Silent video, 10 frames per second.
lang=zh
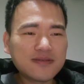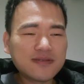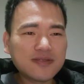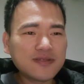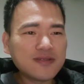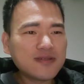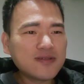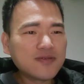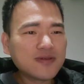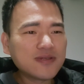其实这
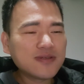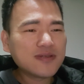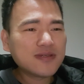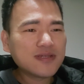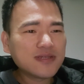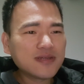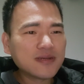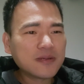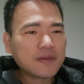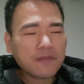种人真的
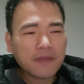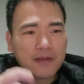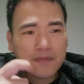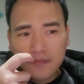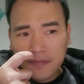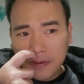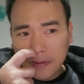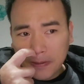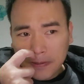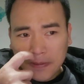是，
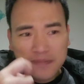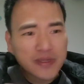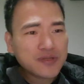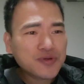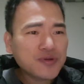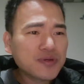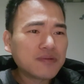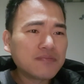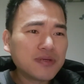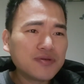可能是没
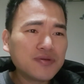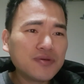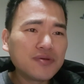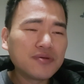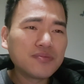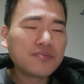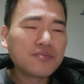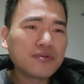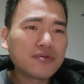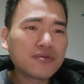去没去
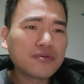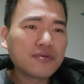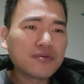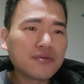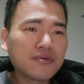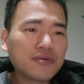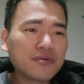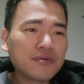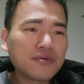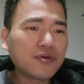
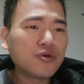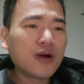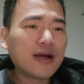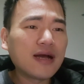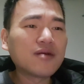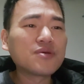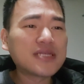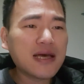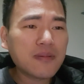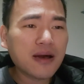体育馆看过比
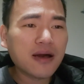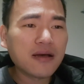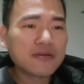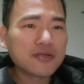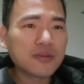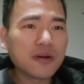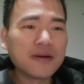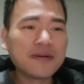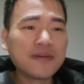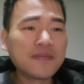赛吧，是
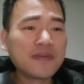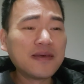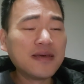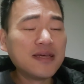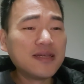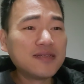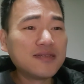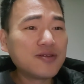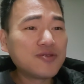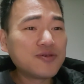吧？你
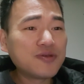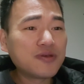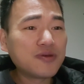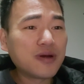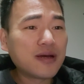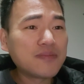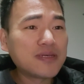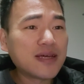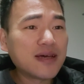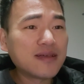要去体育馆看比
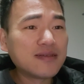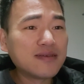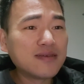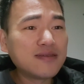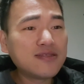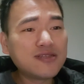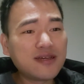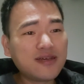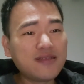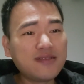赛，你你只
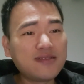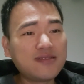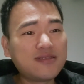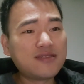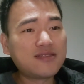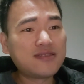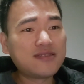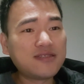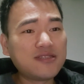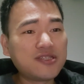能给你
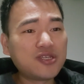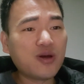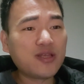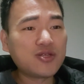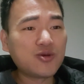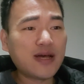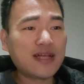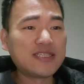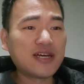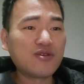自己喜欢的球队
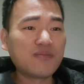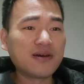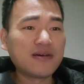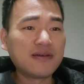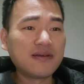喊加油嘛，